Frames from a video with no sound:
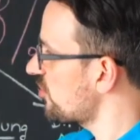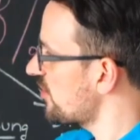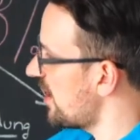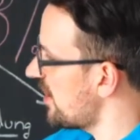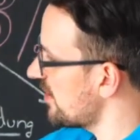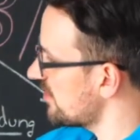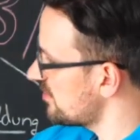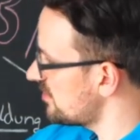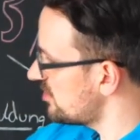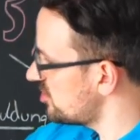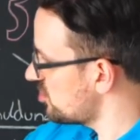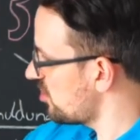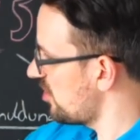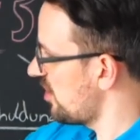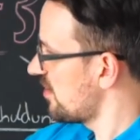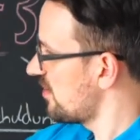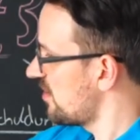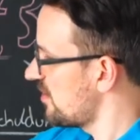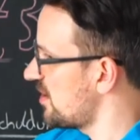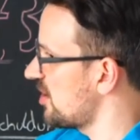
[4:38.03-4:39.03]
auch sagen, die
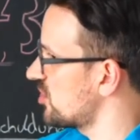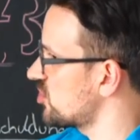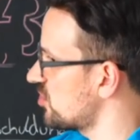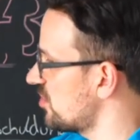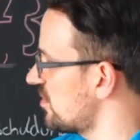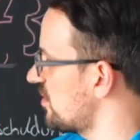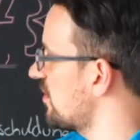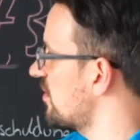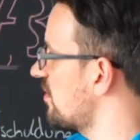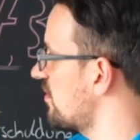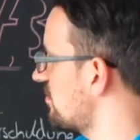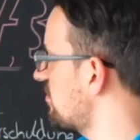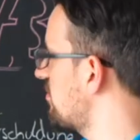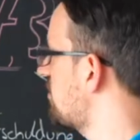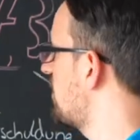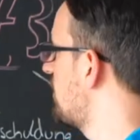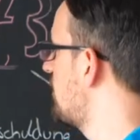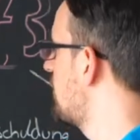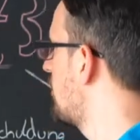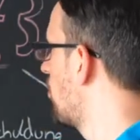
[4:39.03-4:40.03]
Steuern sind ja schon
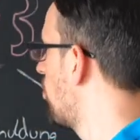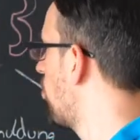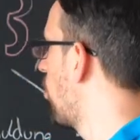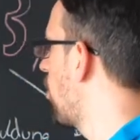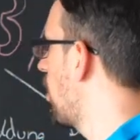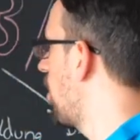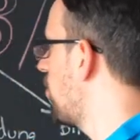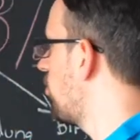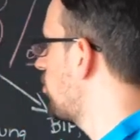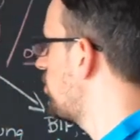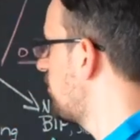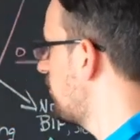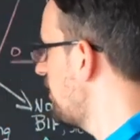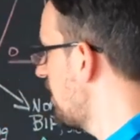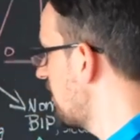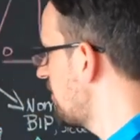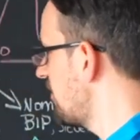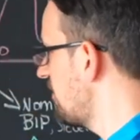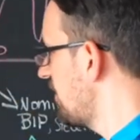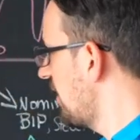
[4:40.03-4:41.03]
ziemlich hoch auch
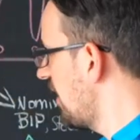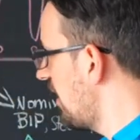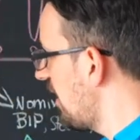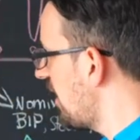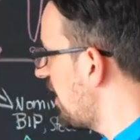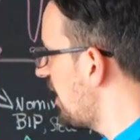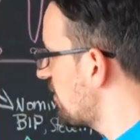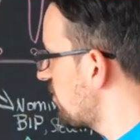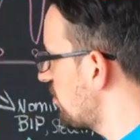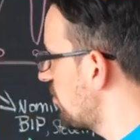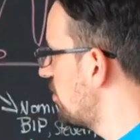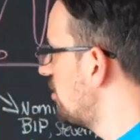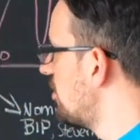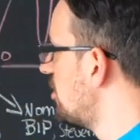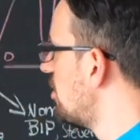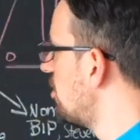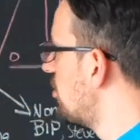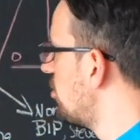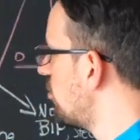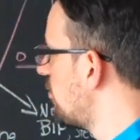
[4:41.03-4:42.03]
gewesen. Ja, also
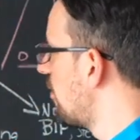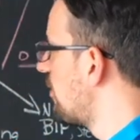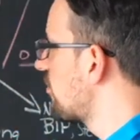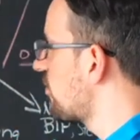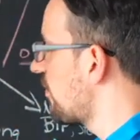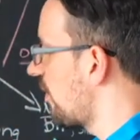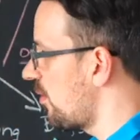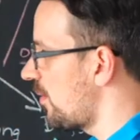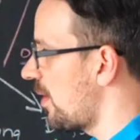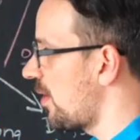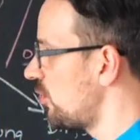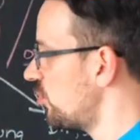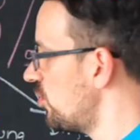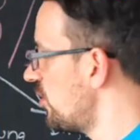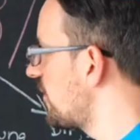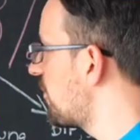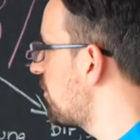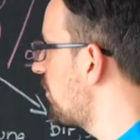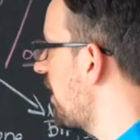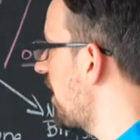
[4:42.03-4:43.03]
irgendwann muss man auch mal
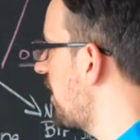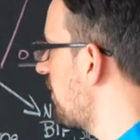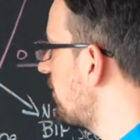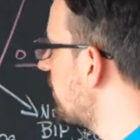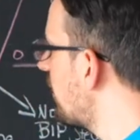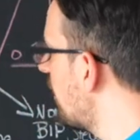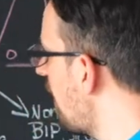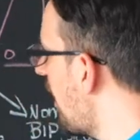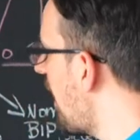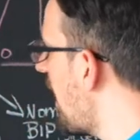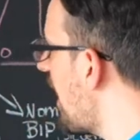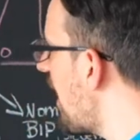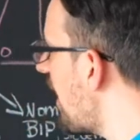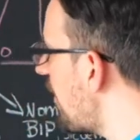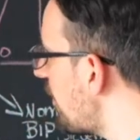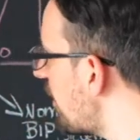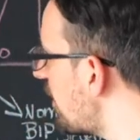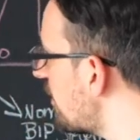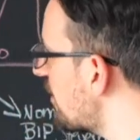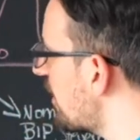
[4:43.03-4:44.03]
ruhig bleiben hier.
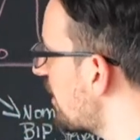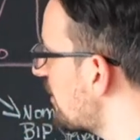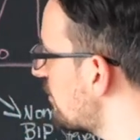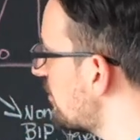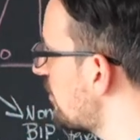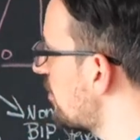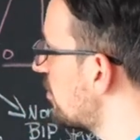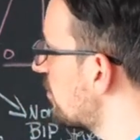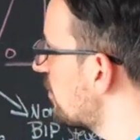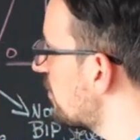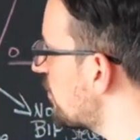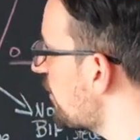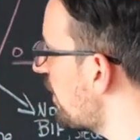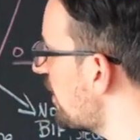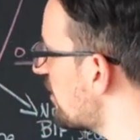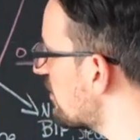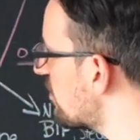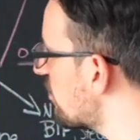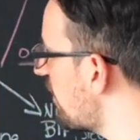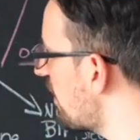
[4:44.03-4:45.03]
Aber dann
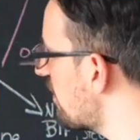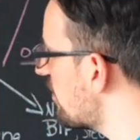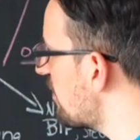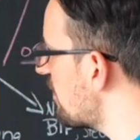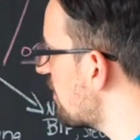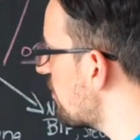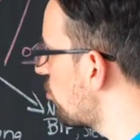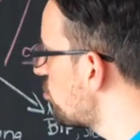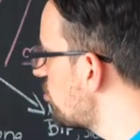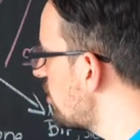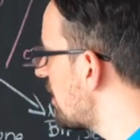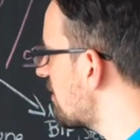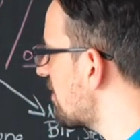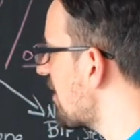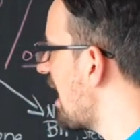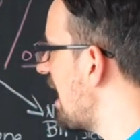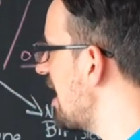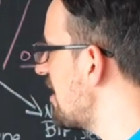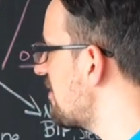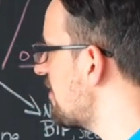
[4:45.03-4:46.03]
220,
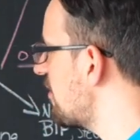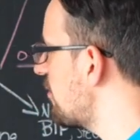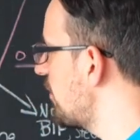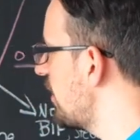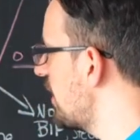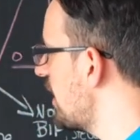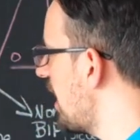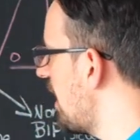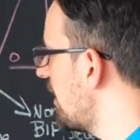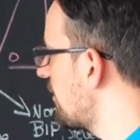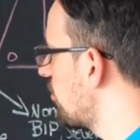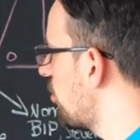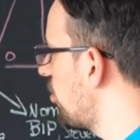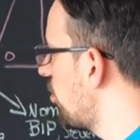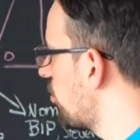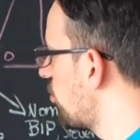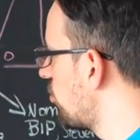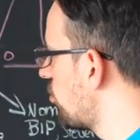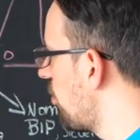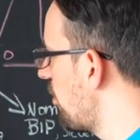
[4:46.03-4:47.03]
130 Milliarden
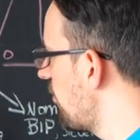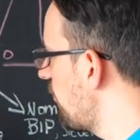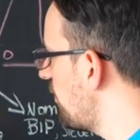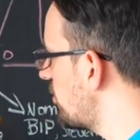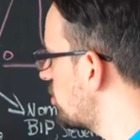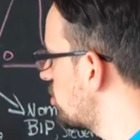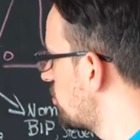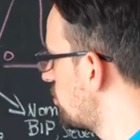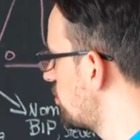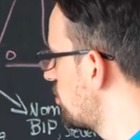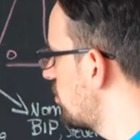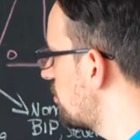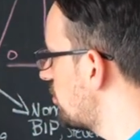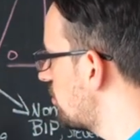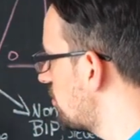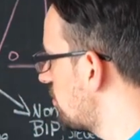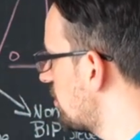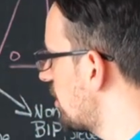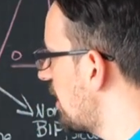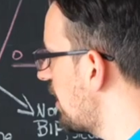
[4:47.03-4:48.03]
Euro
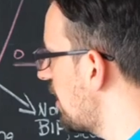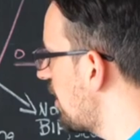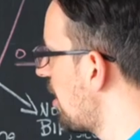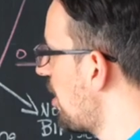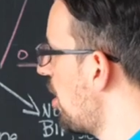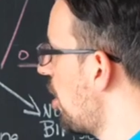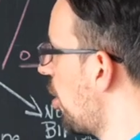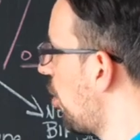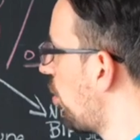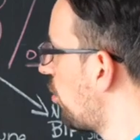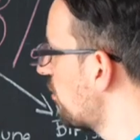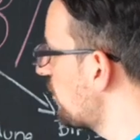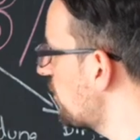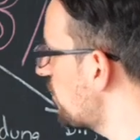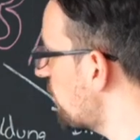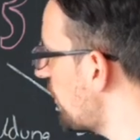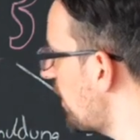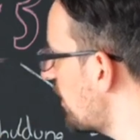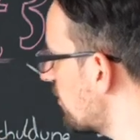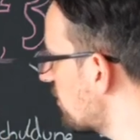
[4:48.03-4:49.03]
Neuverschuldung, okay,
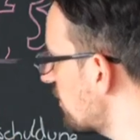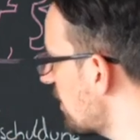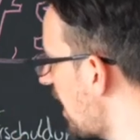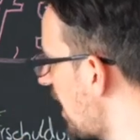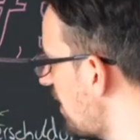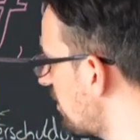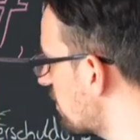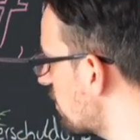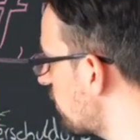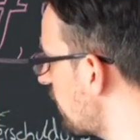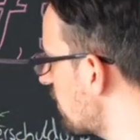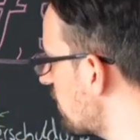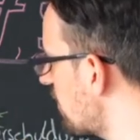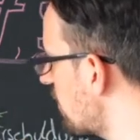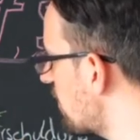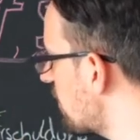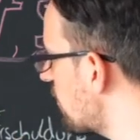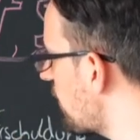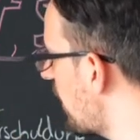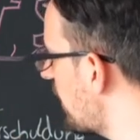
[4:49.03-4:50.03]
und
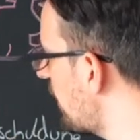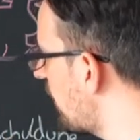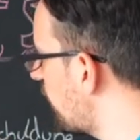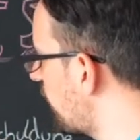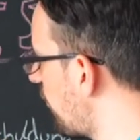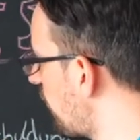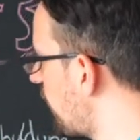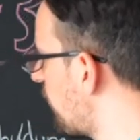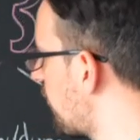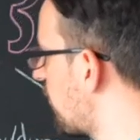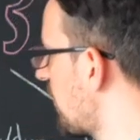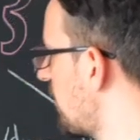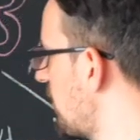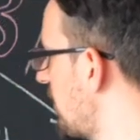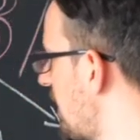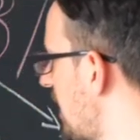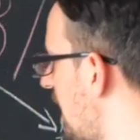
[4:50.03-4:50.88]
2021 215